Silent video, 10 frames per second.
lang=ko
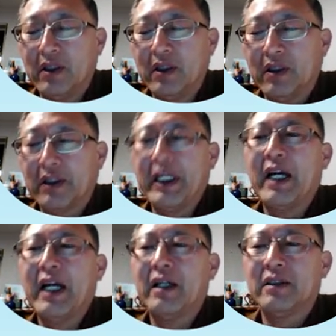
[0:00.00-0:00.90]

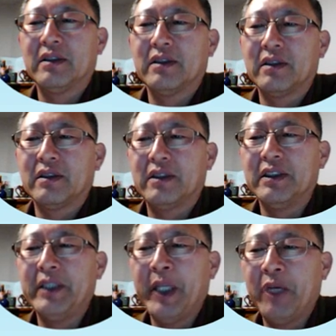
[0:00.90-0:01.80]
서양
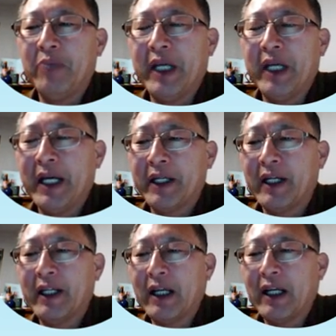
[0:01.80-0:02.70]
근대의 미학이라는
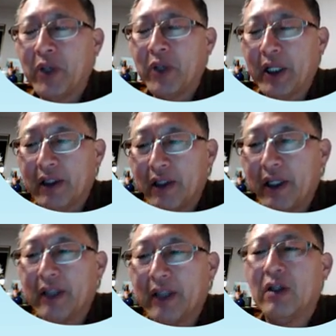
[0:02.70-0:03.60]
학문의
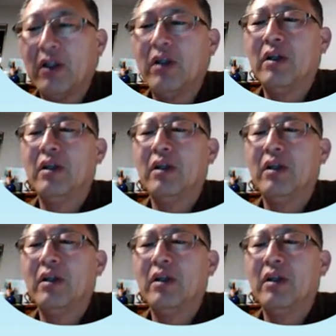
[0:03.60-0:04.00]
틀에서